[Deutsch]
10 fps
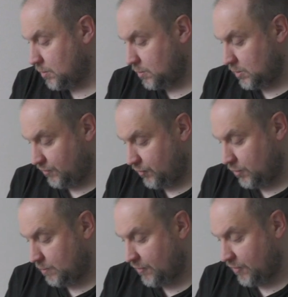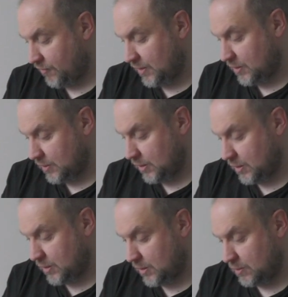Und dann würde ich mal verwandeln.
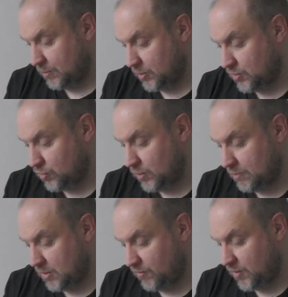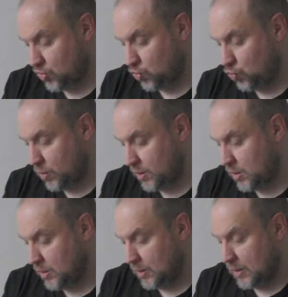Ich muss zugeben, die Figur